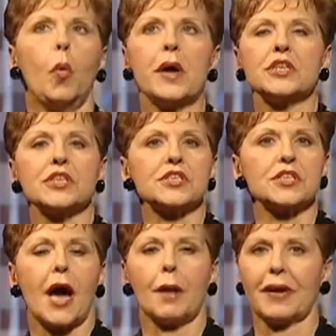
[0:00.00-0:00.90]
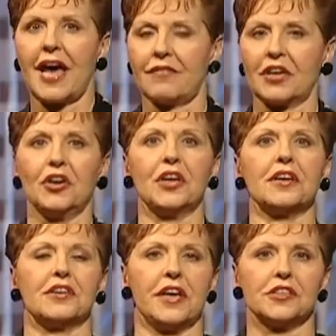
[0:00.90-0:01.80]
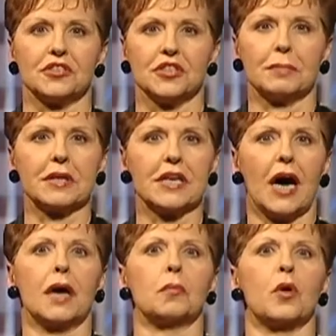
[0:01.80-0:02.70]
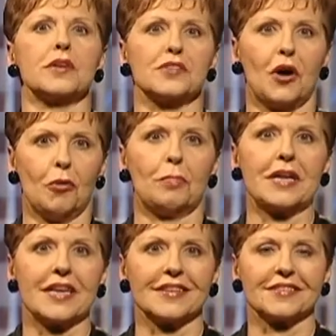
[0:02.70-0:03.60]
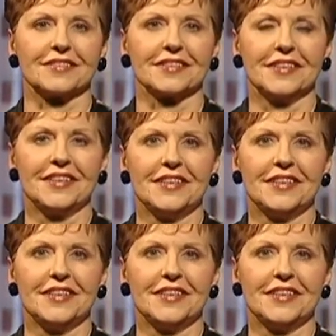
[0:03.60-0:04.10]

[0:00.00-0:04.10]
रुक जाते हैं पर खुदा फर्मा बरदारी चाहता है आज हम लुत्फ उठाए